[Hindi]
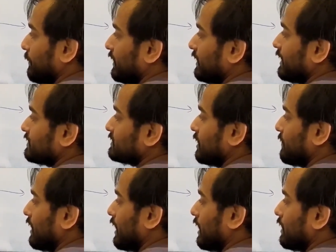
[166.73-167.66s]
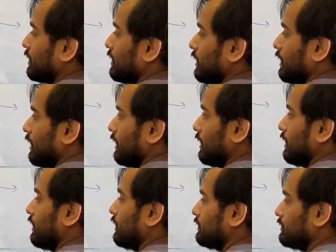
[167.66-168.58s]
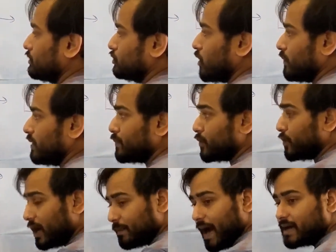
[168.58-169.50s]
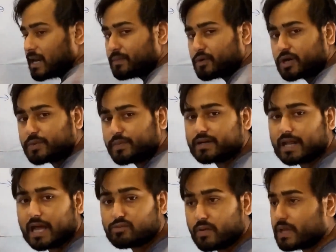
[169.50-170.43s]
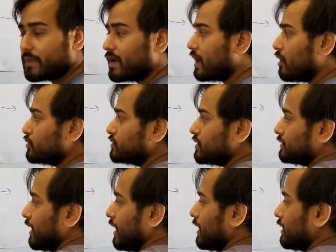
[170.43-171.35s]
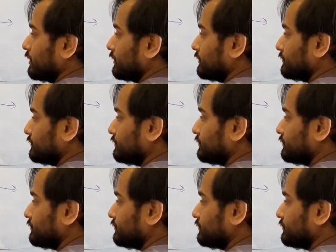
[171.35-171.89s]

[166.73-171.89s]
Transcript: या फिर नेक्स्ट हमारा जो भी प्रोडक्ट फाइनल प्रोडक्ट बन रहा है वो भी हमारा हो सकता है